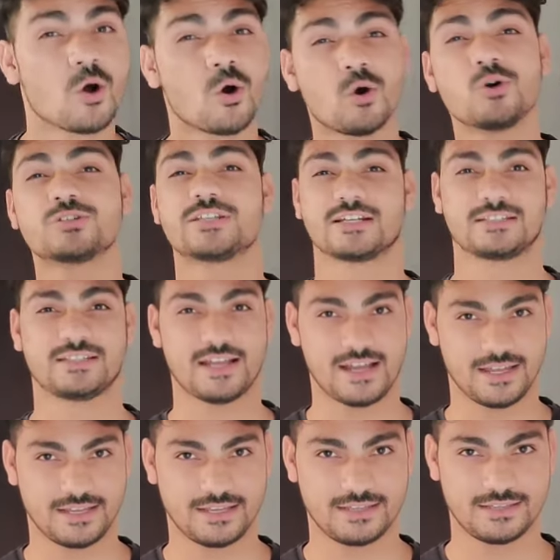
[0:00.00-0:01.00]
हो सकता
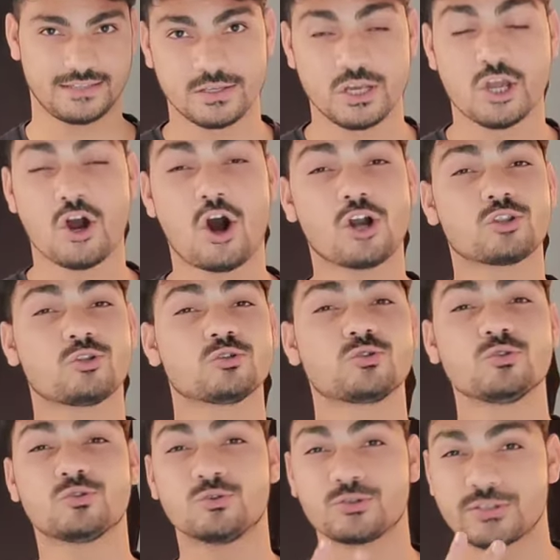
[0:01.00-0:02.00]
है और
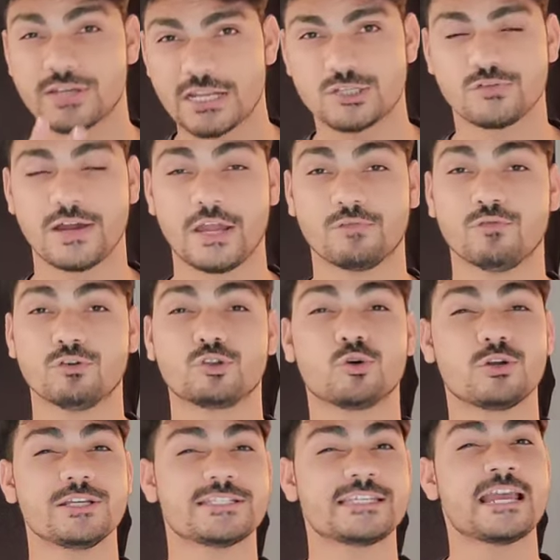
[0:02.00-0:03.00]
दोस्तों दूसरा जो है वो
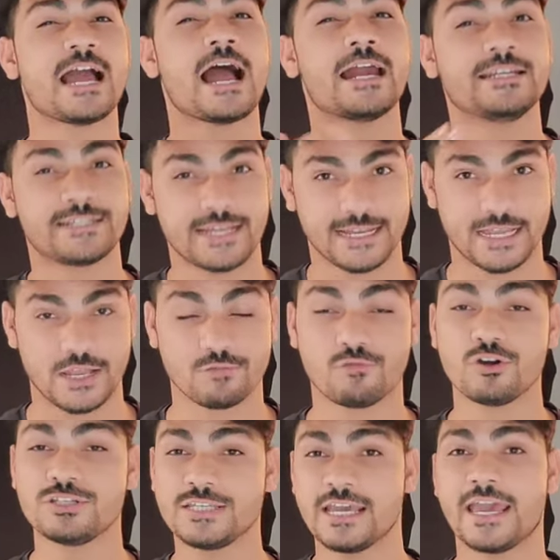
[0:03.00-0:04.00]
थोड़ी सी हाईटेक है
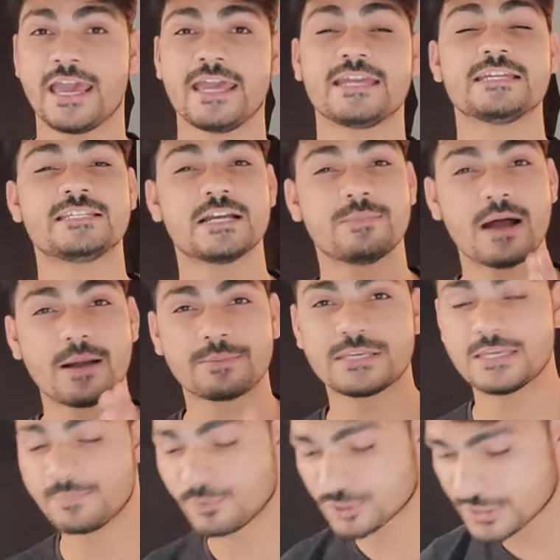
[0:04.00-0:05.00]
वो ये है कि जब आप
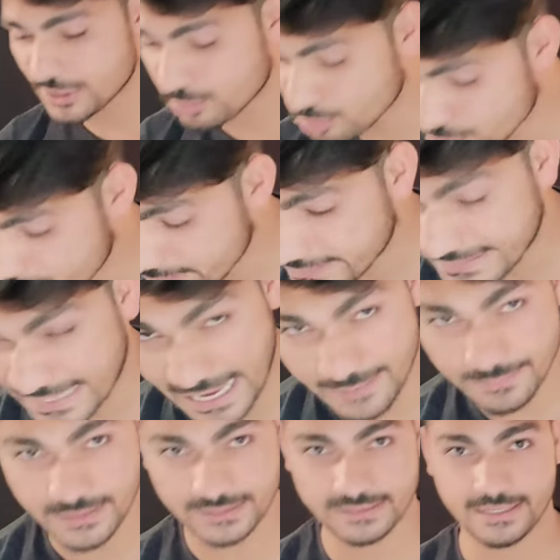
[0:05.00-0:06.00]
कीबोर्ड से कुछ भी
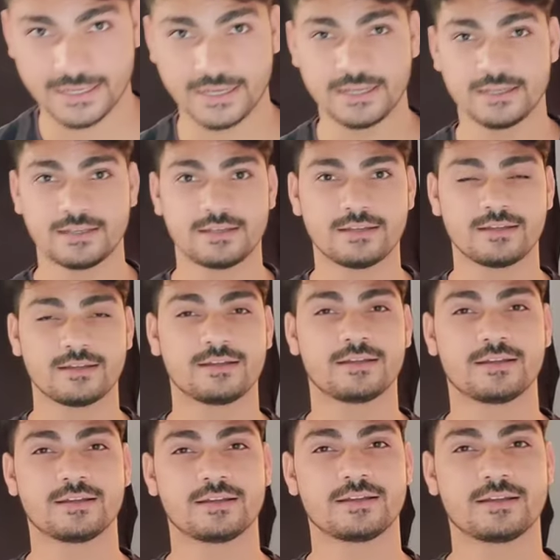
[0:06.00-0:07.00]
टाइप करते हैं
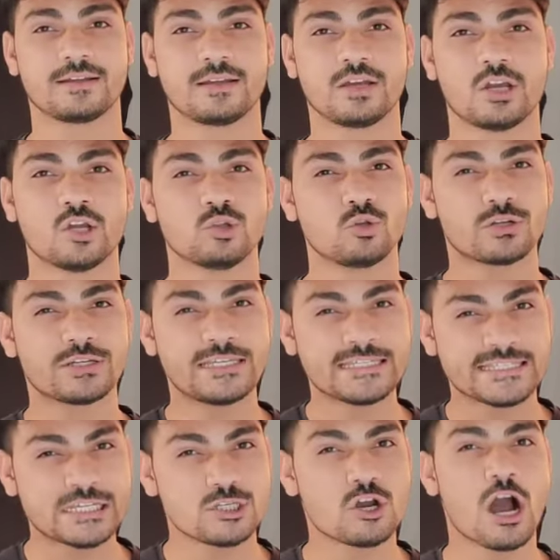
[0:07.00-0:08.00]
तो
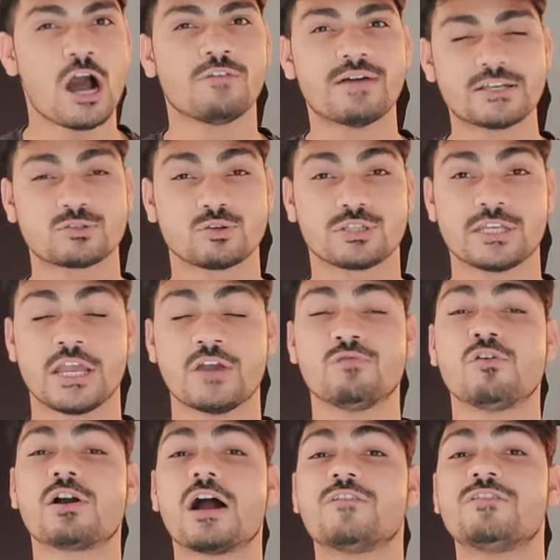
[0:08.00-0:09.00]
किसकी जो आवाज़ होती है
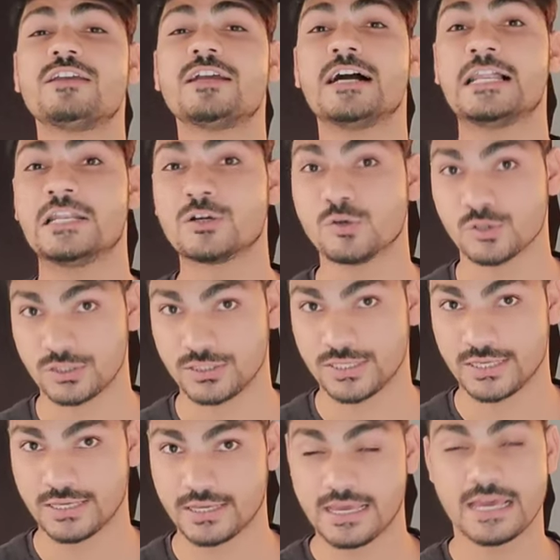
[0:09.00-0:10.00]
वो काफ़ी अलग होती
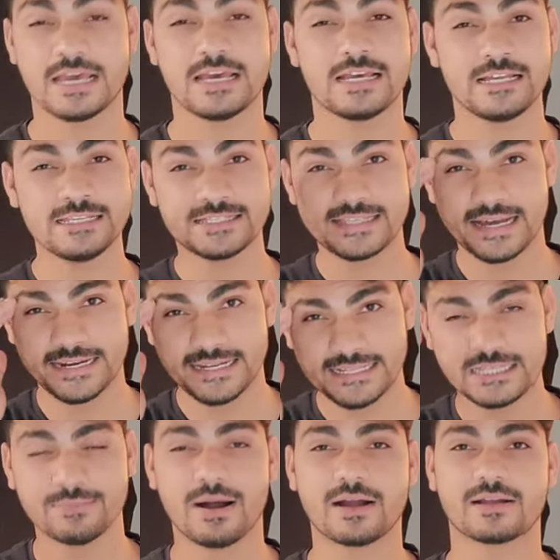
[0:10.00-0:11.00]
है इंसानी
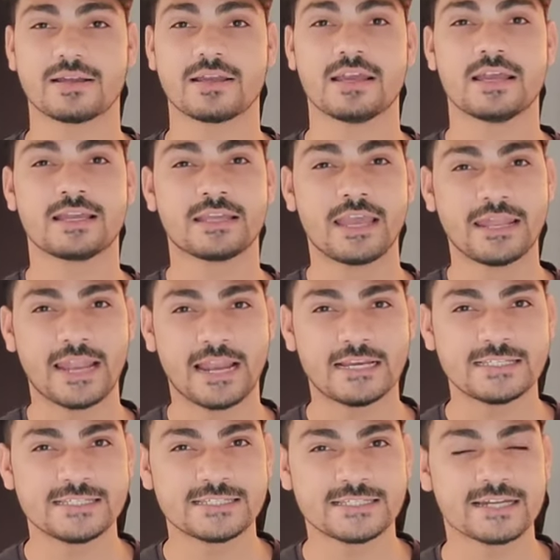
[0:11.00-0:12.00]
दिमाग
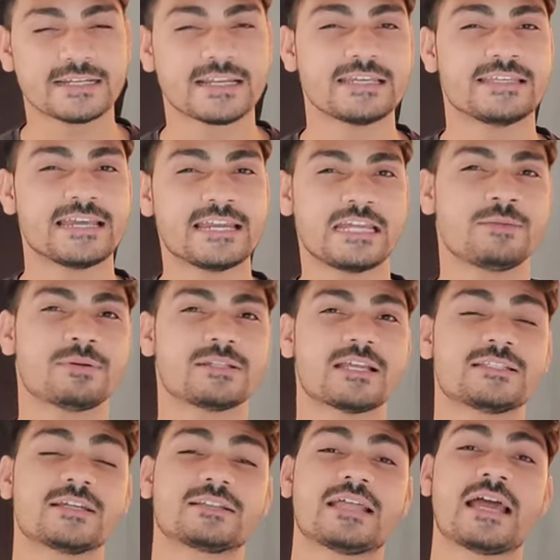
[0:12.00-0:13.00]
एनालिसिस करके ये नहीं
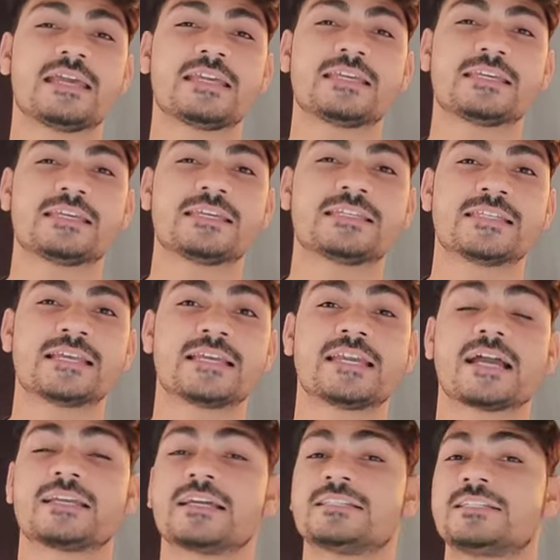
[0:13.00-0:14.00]
बता सकता है कि किससे
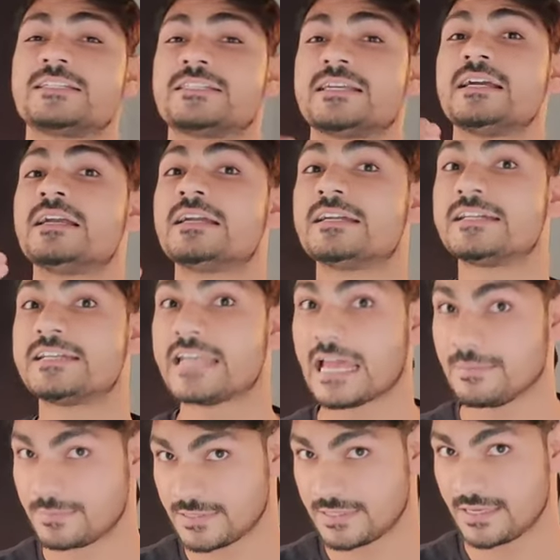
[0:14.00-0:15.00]
क्या क्या चीज़ें
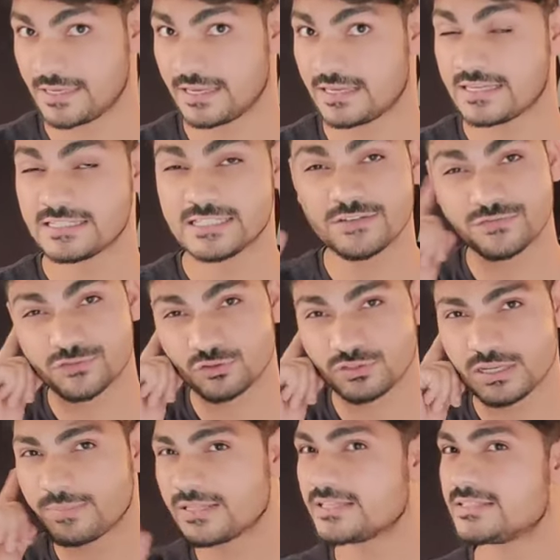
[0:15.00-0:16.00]
टाइप की हैं सिर्फ सुन
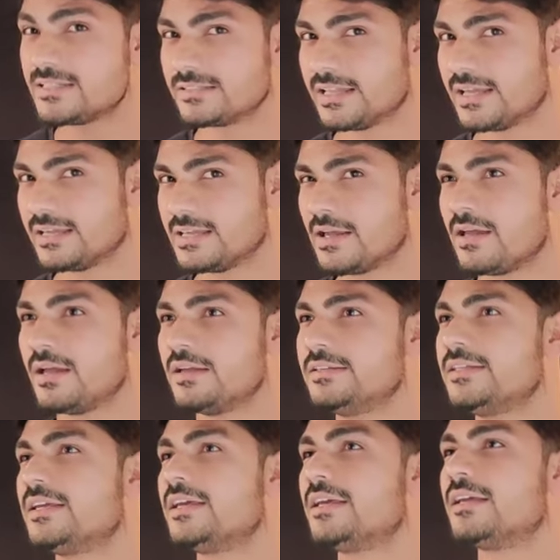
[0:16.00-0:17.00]
के बता सकता है क्या
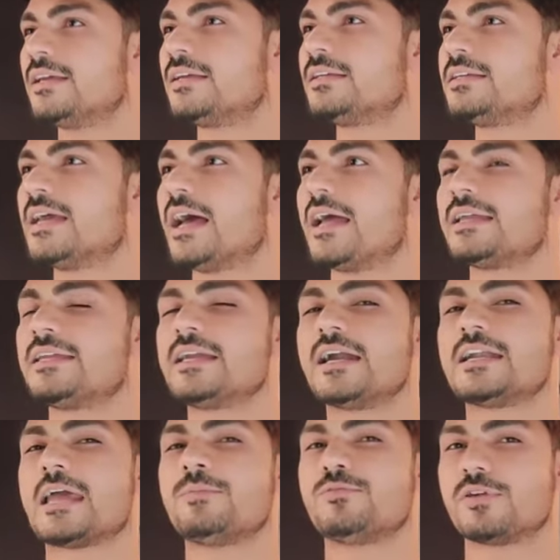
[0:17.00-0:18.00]
ये क्या है
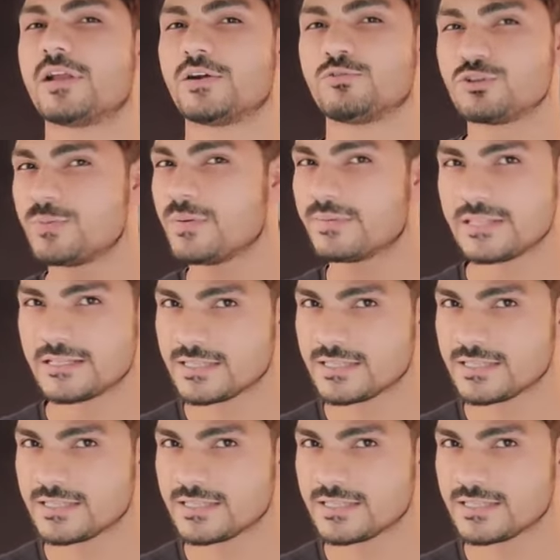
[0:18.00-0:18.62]
क्या टाइप हो रहा है कुछ भी पता